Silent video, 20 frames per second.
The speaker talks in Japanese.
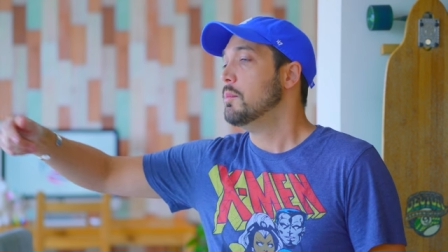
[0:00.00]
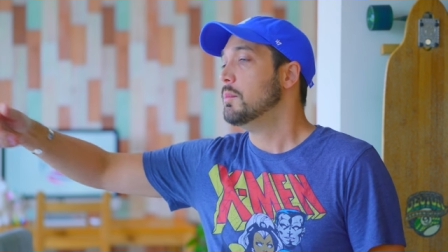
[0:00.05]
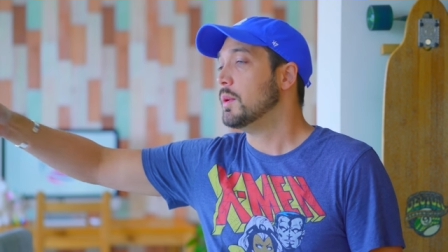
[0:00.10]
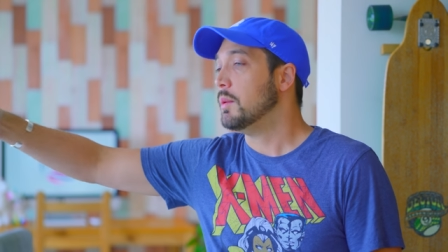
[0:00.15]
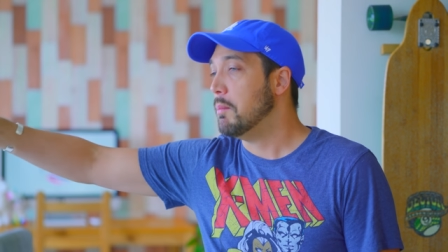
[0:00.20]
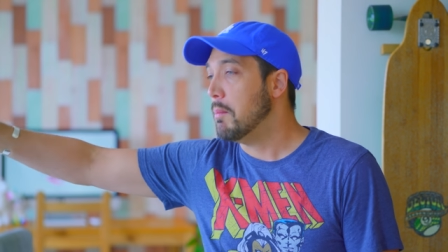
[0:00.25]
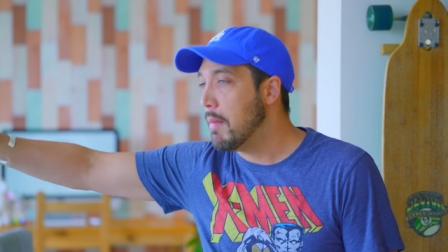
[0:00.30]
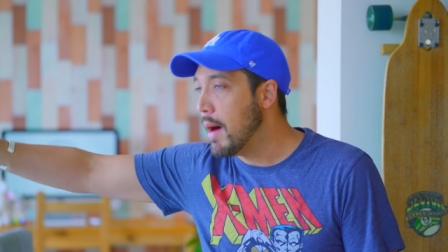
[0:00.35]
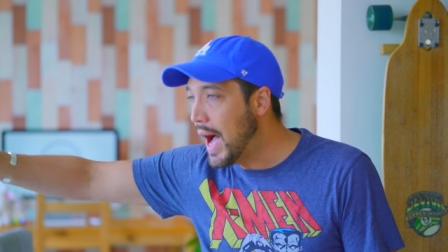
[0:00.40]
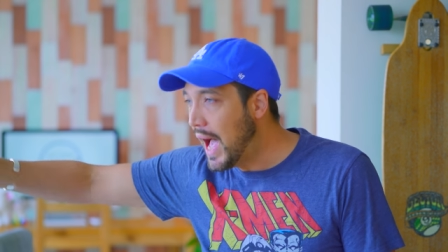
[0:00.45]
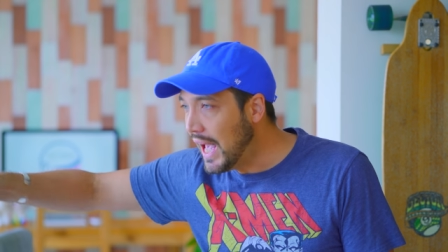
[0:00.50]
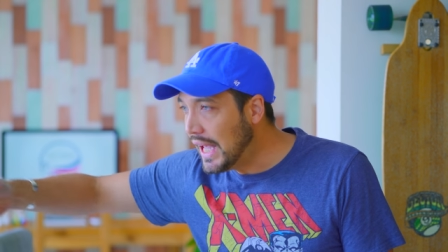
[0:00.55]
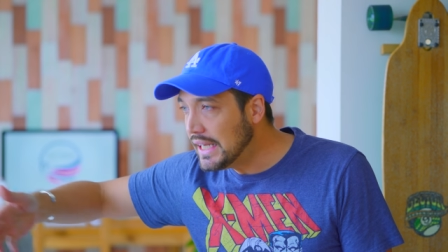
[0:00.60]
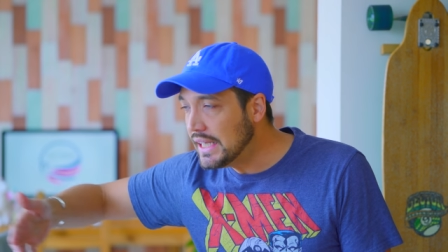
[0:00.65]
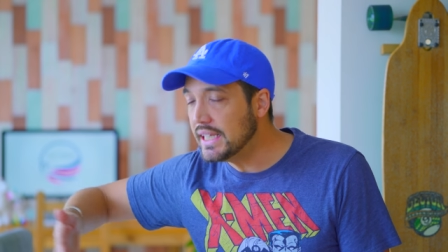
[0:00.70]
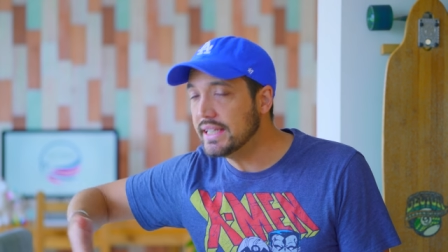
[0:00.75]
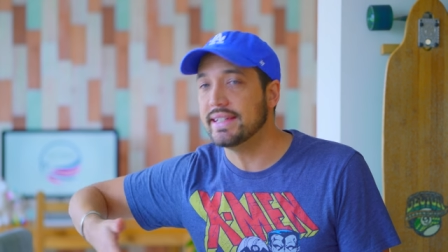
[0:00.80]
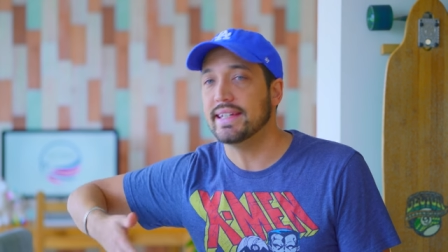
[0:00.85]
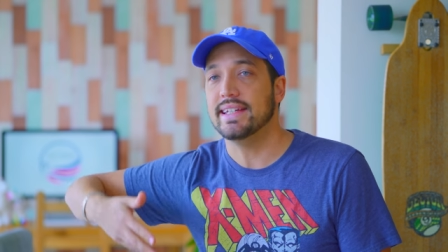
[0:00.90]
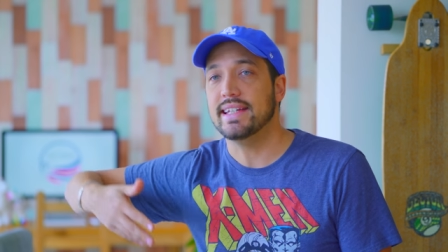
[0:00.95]
もう毎
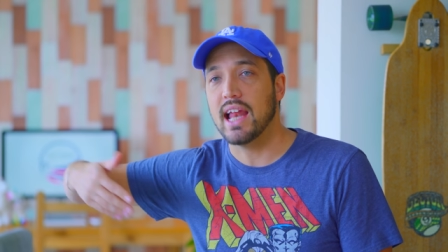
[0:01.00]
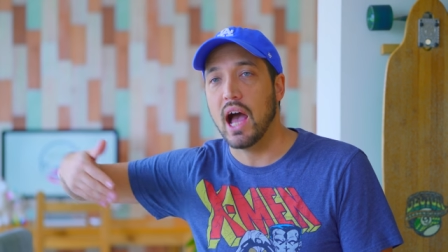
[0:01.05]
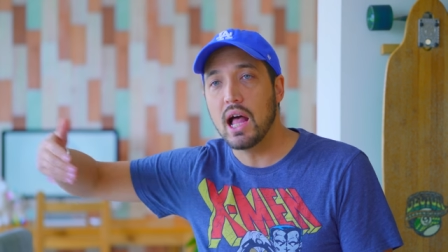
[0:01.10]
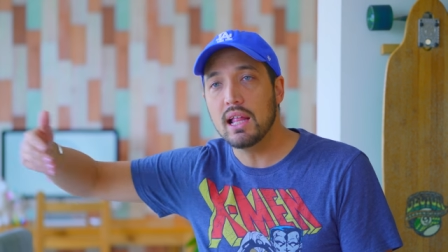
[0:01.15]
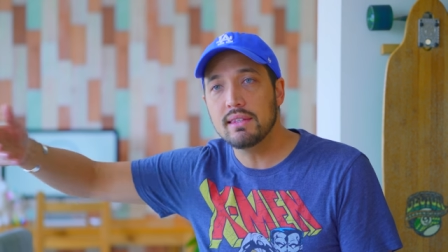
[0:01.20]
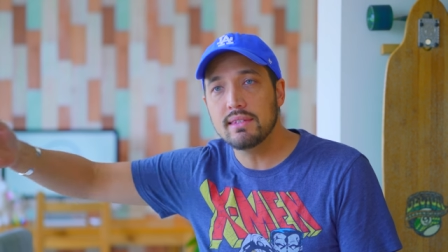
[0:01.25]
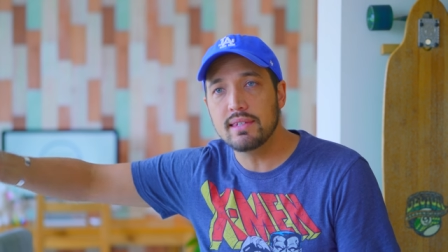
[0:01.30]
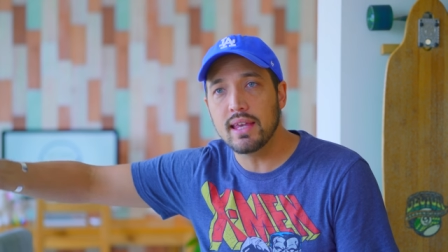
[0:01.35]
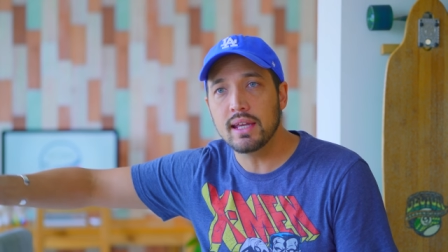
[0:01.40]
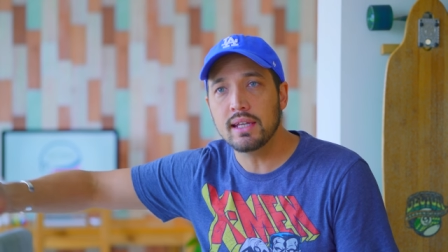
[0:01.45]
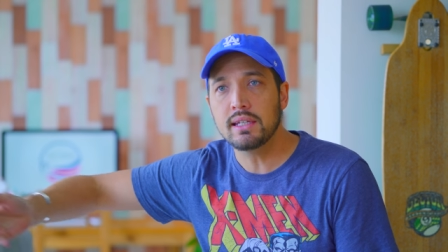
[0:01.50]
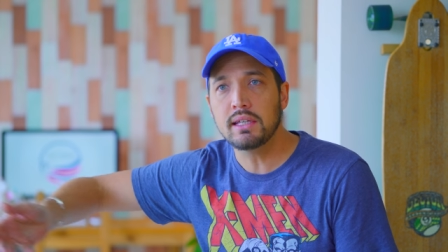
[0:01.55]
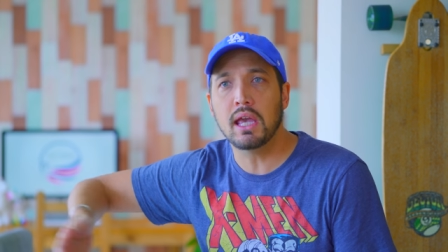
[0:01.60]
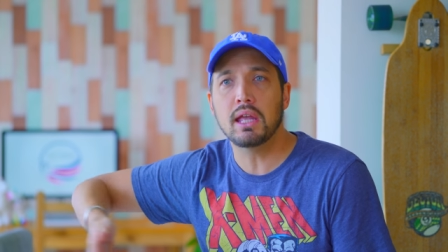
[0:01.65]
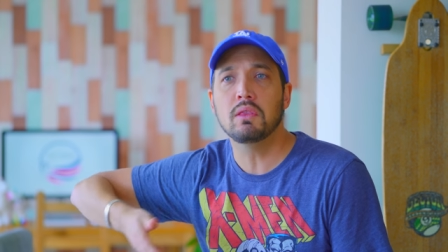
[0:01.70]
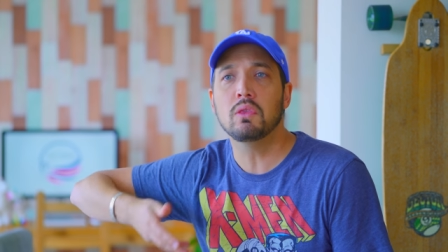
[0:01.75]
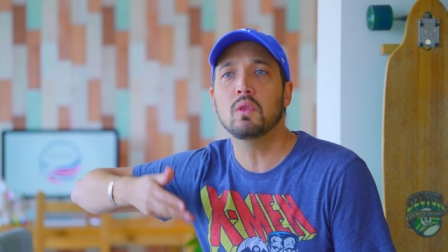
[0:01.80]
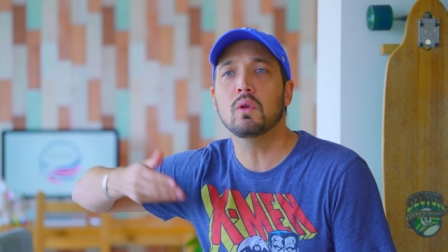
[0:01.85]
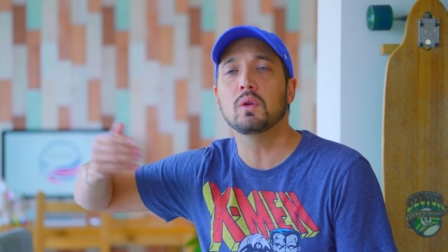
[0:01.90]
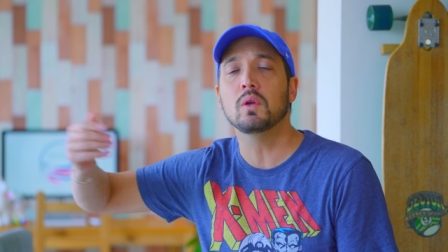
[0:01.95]
日何千
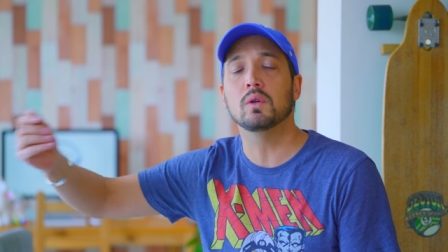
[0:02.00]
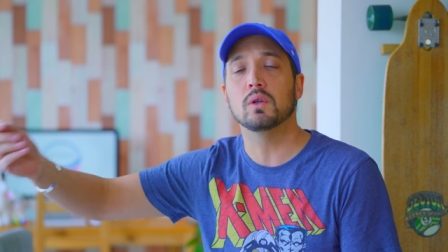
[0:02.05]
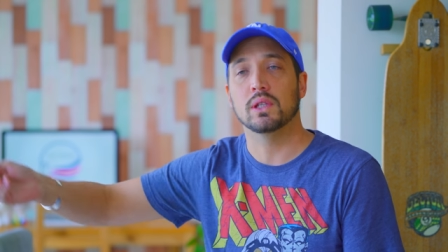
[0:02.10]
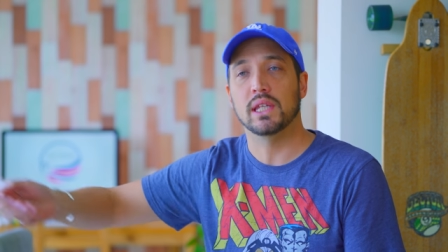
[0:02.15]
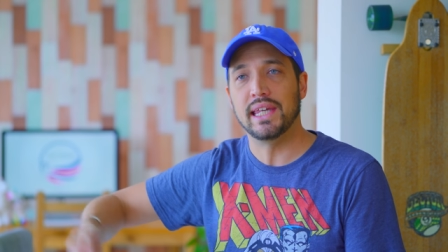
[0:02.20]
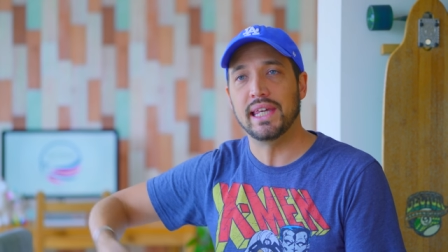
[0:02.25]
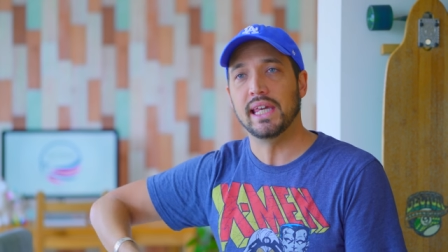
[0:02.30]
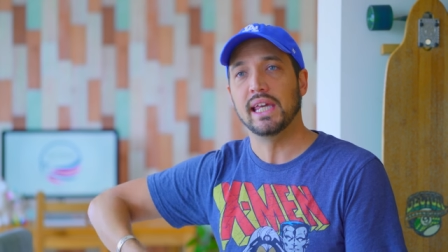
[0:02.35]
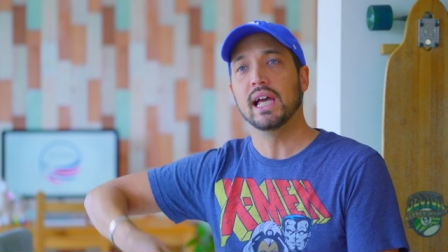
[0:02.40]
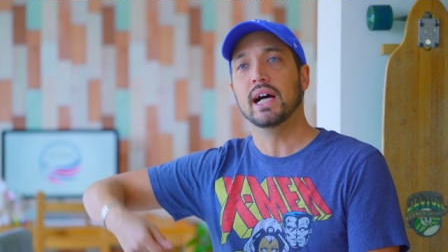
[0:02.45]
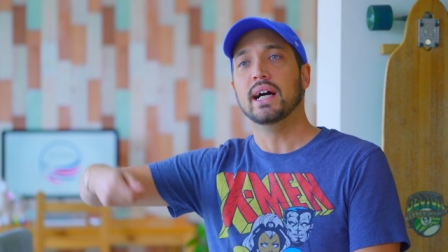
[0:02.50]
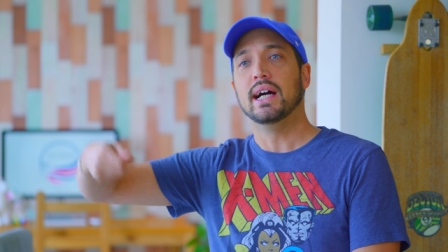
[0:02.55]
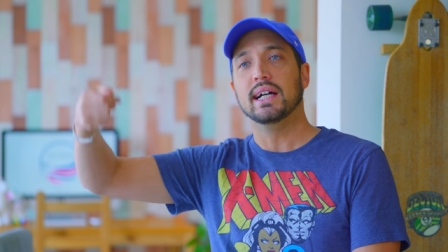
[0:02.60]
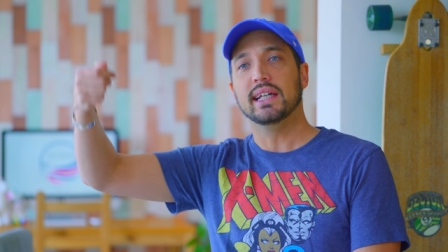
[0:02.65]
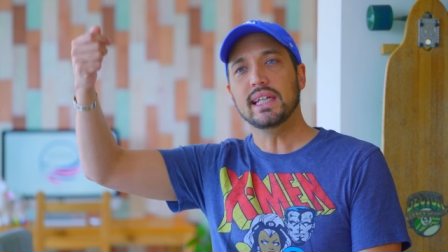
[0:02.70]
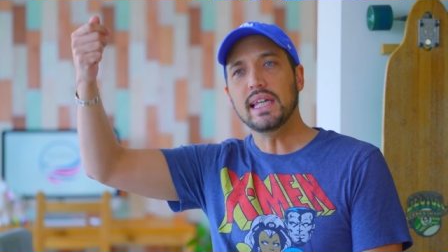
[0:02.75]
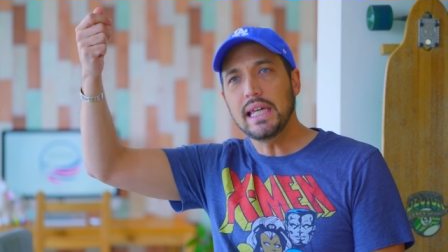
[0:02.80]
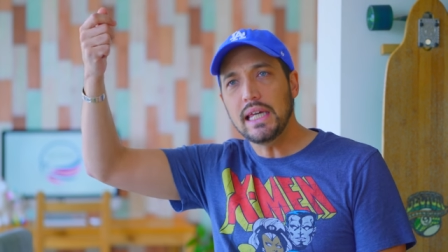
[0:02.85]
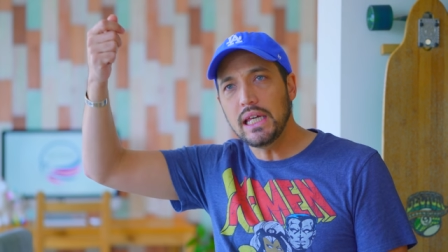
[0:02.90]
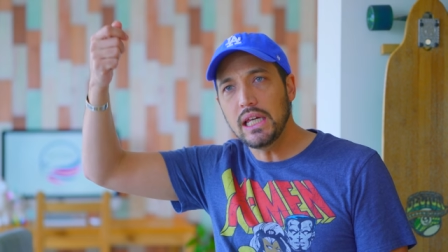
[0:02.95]
件のように
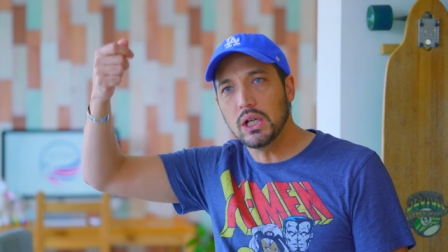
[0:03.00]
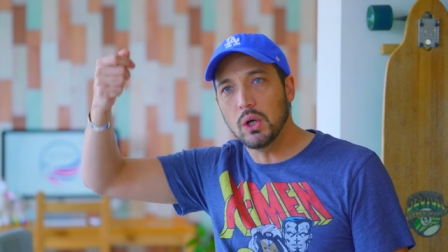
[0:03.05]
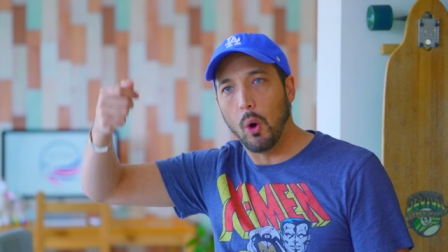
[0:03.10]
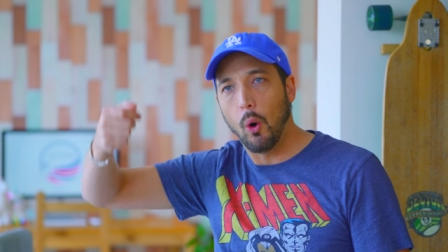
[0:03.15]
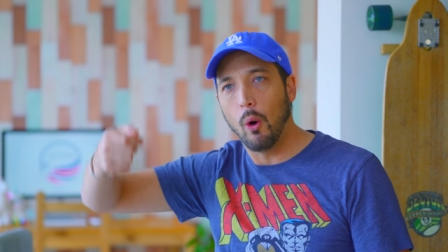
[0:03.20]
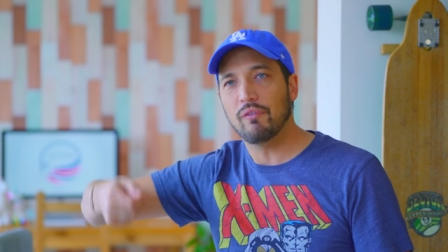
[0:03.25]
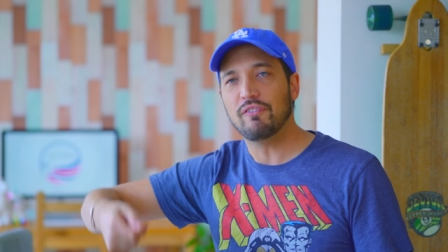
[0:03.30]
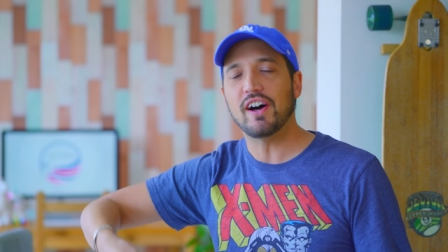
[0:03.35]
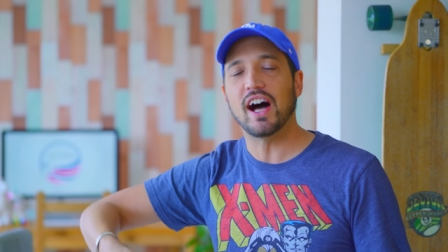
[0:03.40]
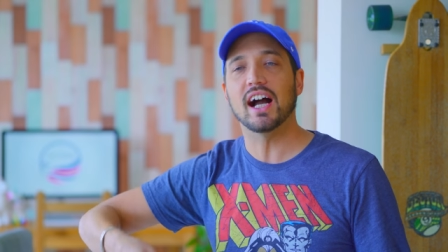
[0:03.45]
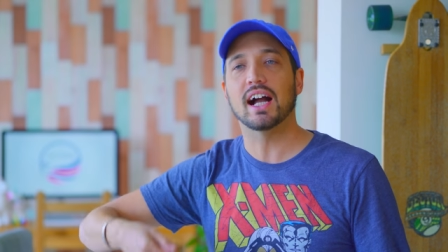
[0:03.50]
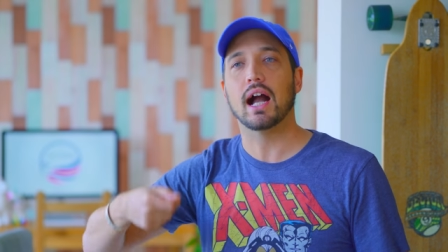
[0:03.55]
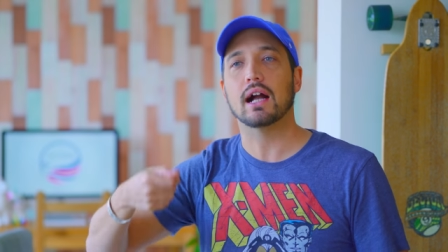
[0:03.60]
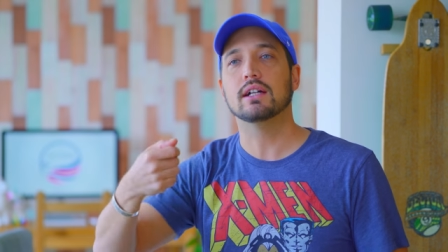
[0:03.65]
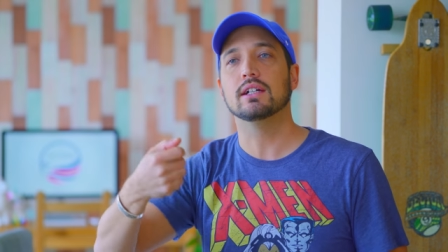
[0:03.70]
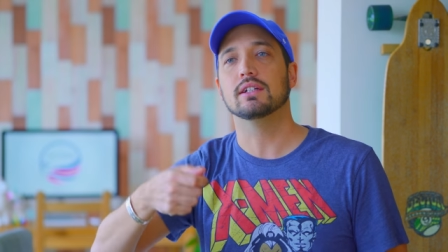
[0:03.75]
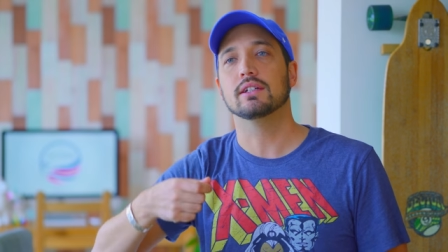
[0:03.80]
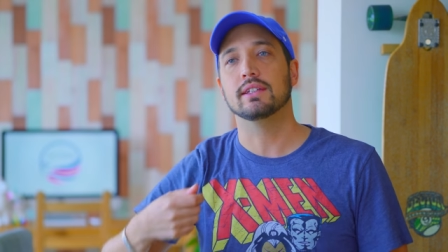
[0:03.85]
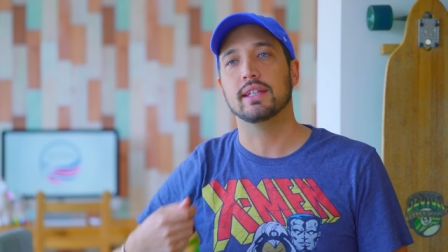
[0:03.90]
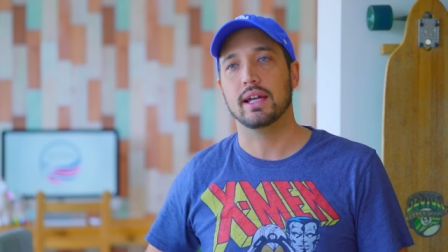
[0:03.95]
いいオファーが
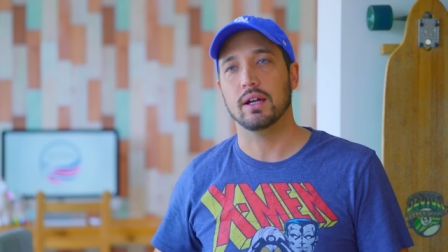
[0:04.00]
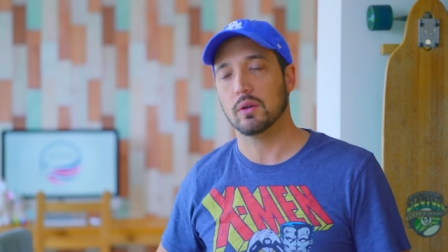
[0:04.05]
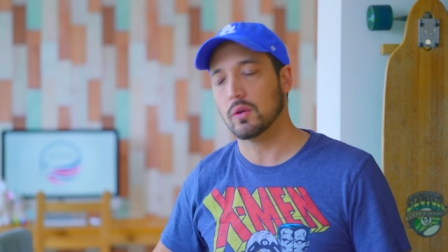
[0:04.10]
来るんだ